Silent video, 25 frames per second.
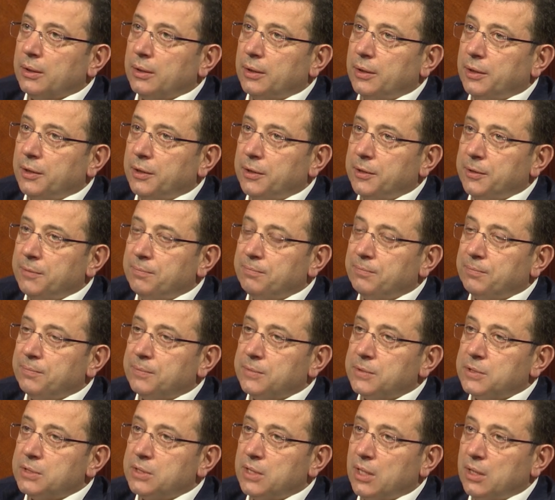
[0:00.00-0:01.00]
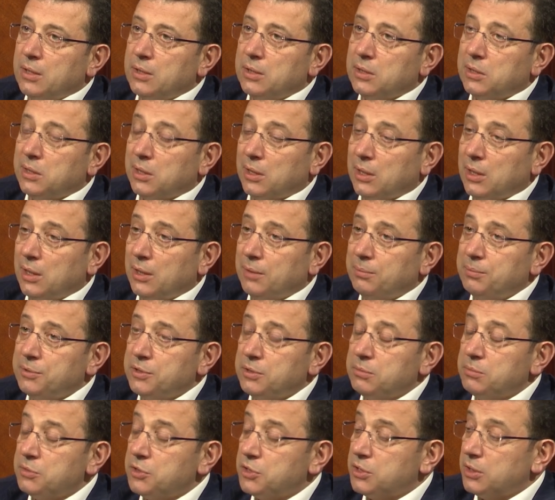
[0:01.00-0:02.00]
E, sendikalar
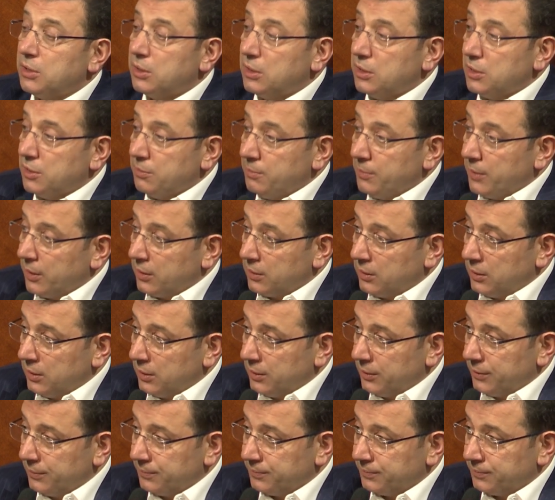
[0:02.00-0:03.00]
bizim için kıymetli.